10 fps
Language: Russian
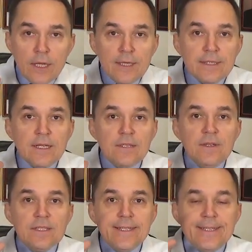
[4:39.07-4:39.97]
И,
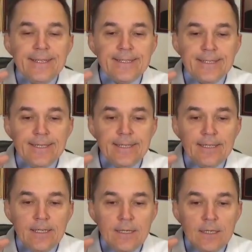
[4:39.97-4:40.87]
соответственно,
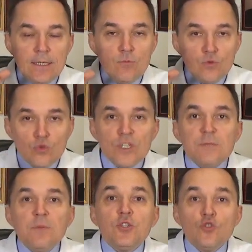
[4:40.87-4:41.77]
если ему нужно
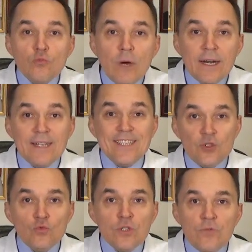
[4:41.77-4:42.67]
спать суммарно за
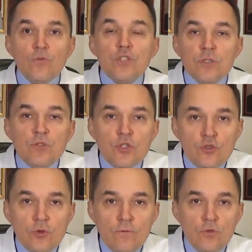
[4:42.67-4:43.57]
сутки 8
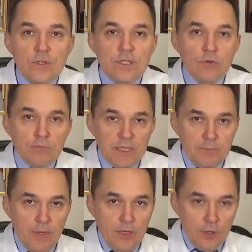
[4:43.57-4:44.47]
часов, то если он
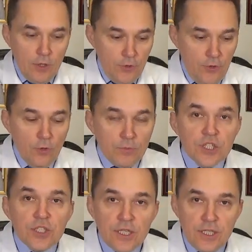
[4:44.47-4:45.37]
поспал днем
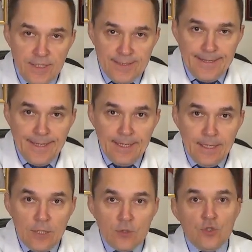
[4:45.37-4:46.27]
4 часа,
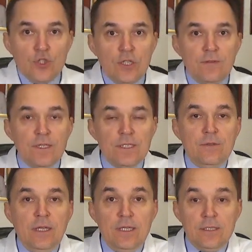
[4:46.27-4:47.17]
то,
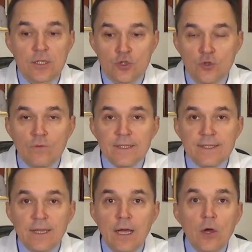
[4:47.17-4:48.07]
соответственно, из ночного
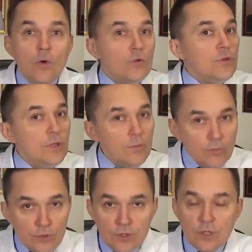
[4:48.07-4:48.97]
сна он не
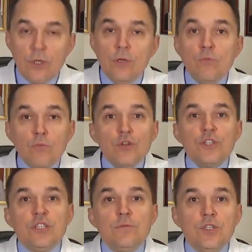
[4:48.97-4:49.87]
будет
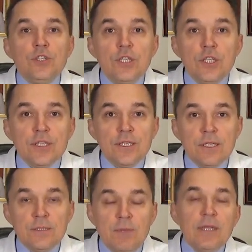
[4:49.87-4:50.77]
больше, чем 4 часа
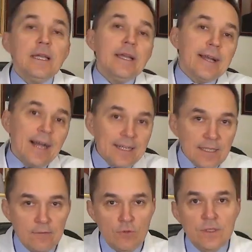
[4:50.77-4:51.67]
спать, как
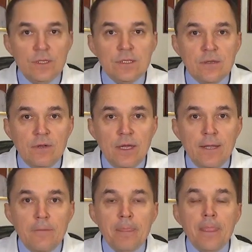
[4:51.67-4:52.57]
ты его не заставляй.
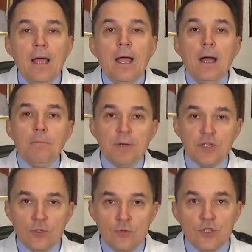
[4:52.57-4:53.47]
А
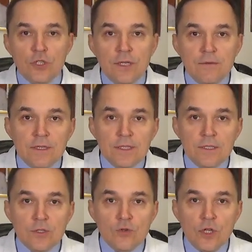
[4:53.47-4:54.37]
пожилой человек в этой
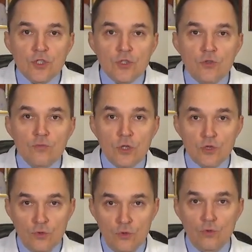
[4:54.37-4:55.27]
ситуации думает,
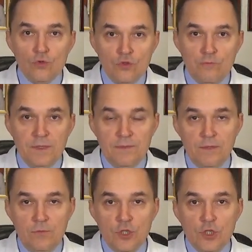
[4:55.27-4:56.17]
что он ночью спит
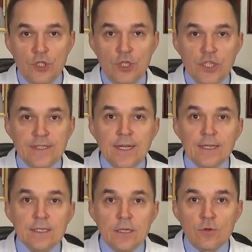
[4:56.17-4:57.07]
всего 4 часа, а
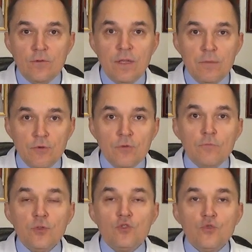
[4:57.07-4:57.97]
остальное время у него
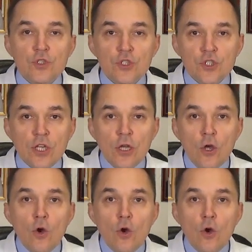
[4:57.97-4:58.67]
бессонница.